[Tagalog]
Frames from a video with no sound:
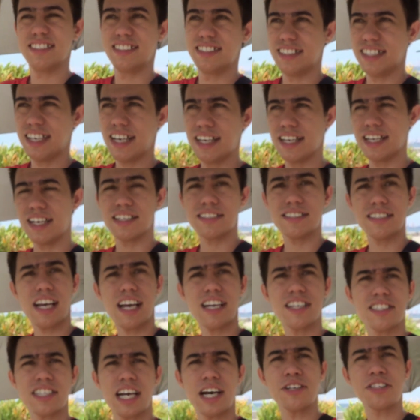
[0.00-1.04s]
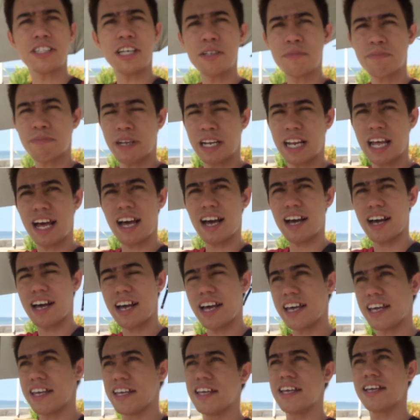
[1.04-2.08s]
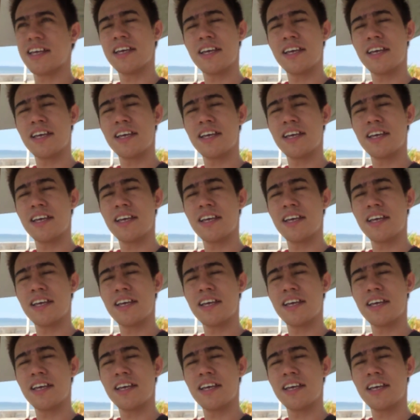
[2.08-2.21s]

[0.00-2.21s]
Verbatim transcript: Hi! At saka shoutout pala kay